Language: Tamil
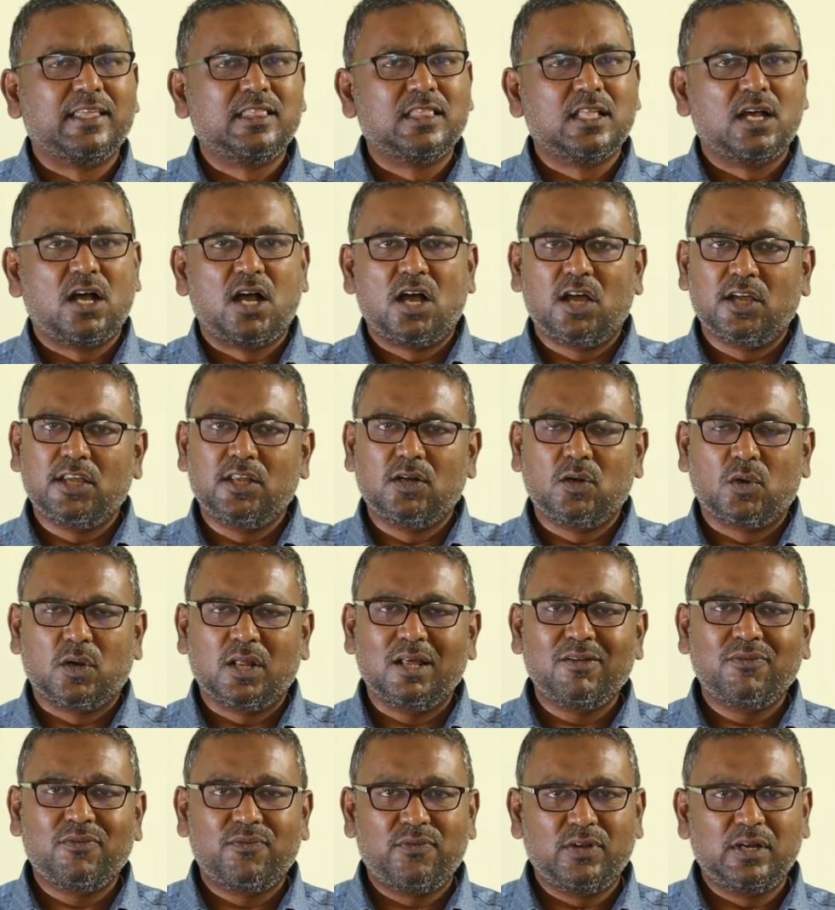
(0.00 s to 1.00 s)
இந்த
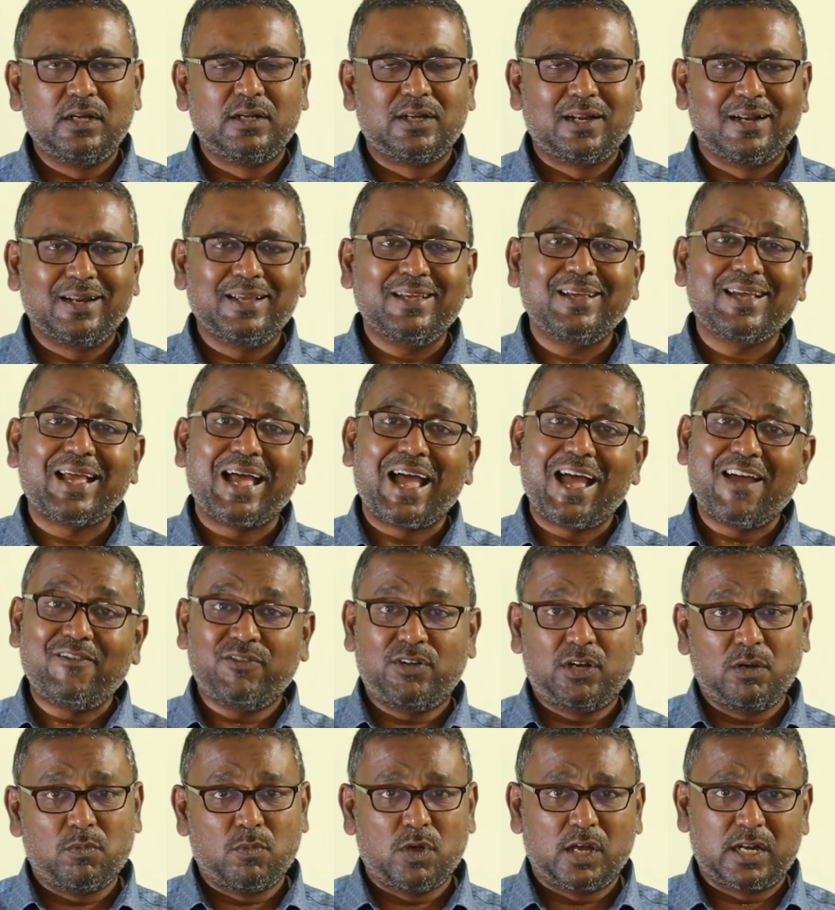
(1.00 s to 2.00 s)
ஆயிலோட ஃபில்ட்ரு
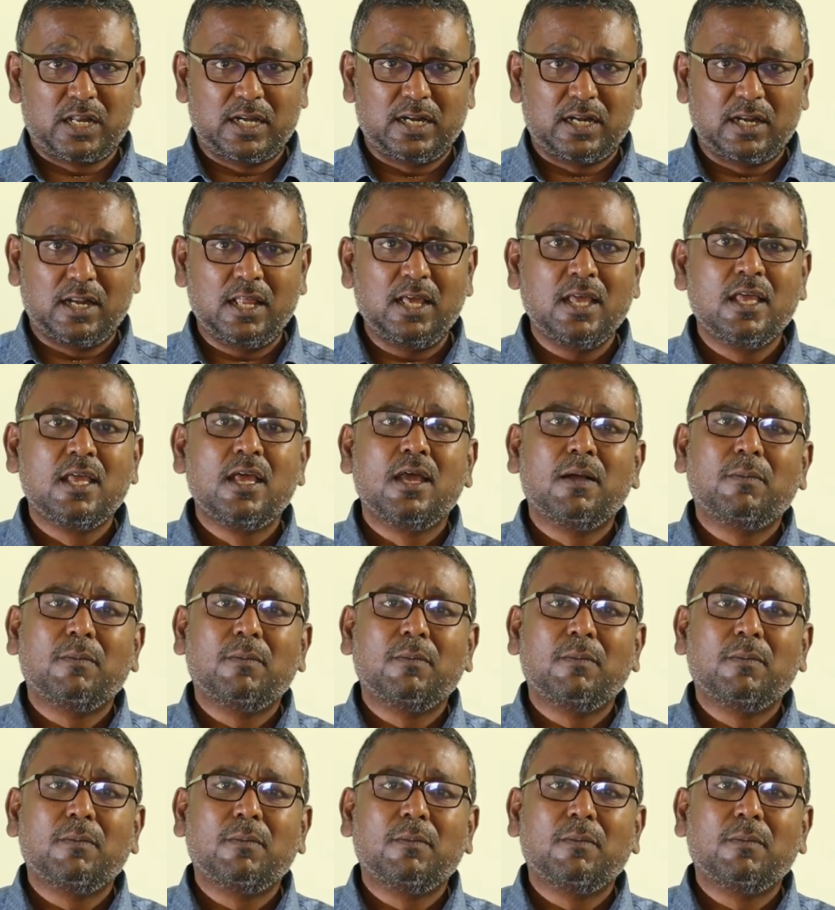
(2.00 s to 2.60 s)
ஆஃப்டர் மார்க்கெட்டில்